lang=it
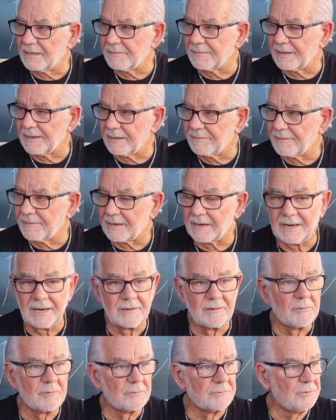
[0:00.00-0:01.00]
che magari
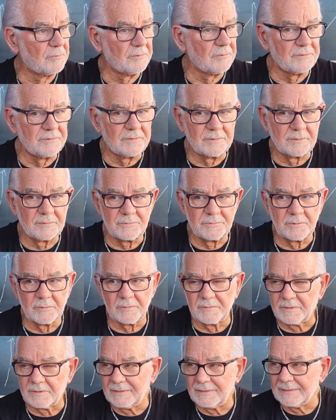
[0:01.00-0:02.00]
faranno e ognuno,
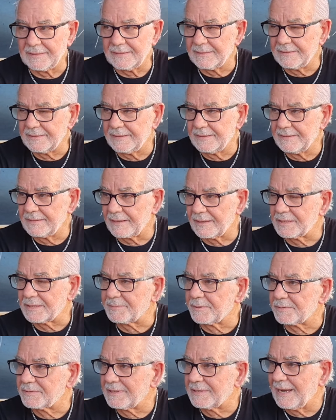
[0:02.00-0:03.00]
ognuno dei
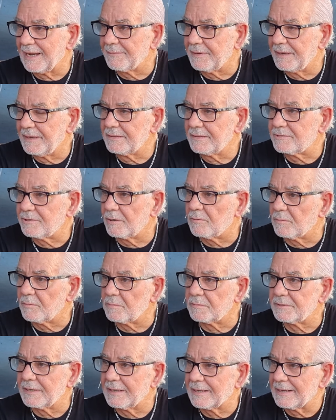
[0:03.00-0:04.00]
responsabili ci
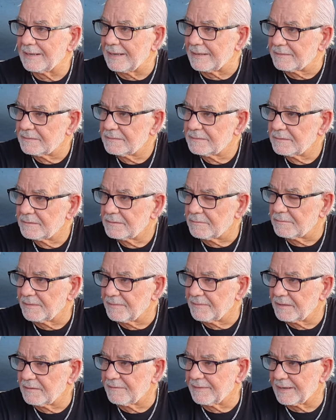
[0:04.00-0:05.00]
comunicherà così
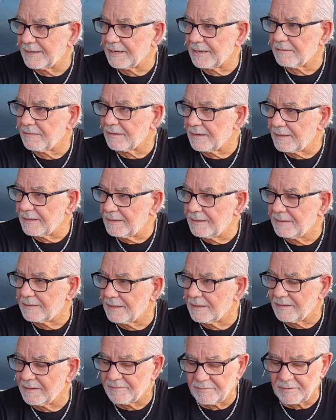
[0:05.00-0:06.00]
almeno verranno
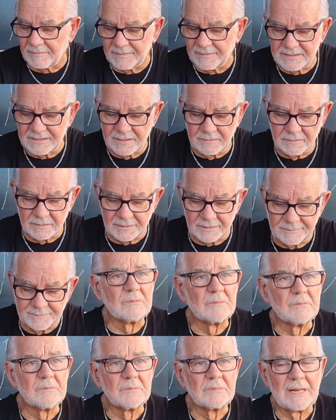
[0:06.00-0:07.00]
arricchite le informazioni.
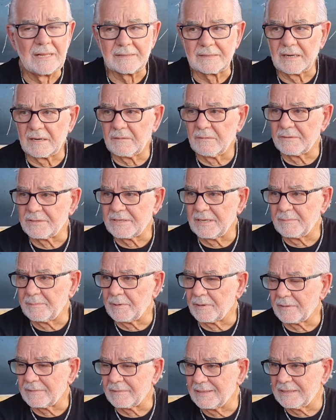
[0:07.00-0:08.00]
Un'altra cosa
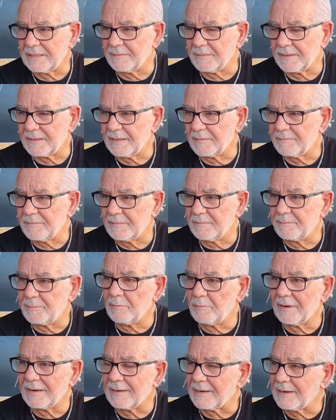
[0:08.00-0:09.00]
importante perché
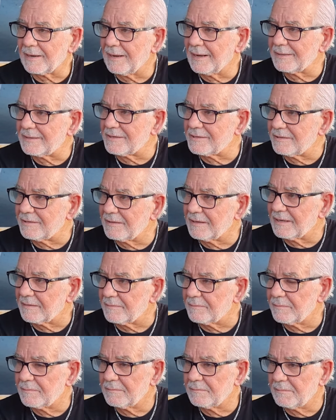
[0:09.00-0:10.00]
più aggregati si è
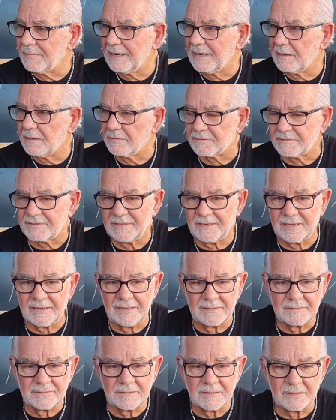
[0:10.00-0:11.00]
meglio si
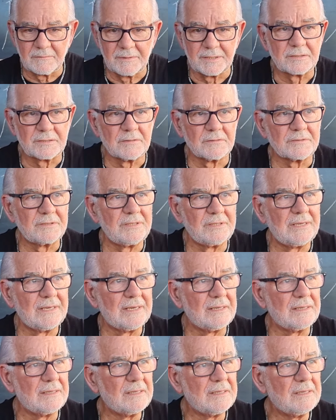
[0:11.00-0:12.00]
è, questo
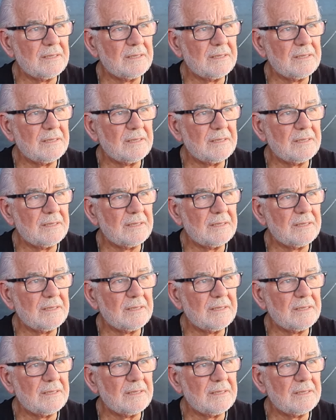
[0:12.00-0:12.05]
sia